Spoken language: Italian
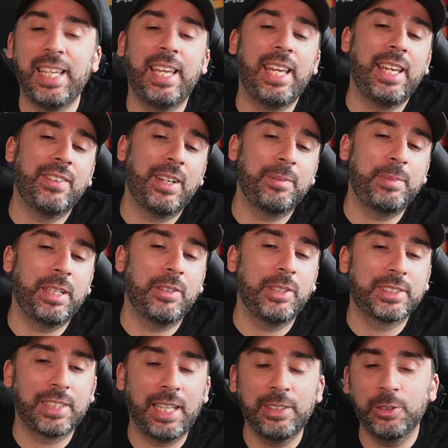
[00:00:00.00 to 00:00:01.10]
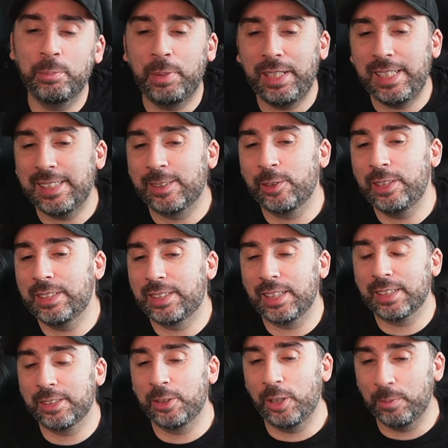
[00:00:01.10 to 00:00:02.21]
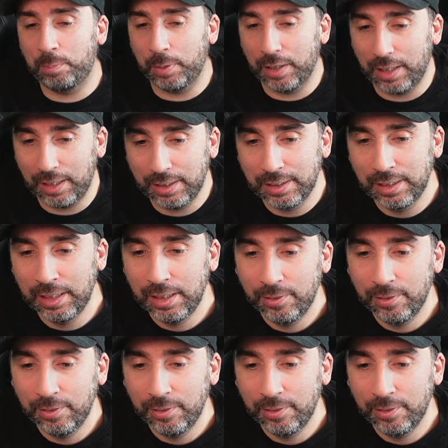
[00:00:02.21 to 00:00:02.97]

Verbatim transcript: Eh, vabbè, non sta andando benissimo di star drop, eh.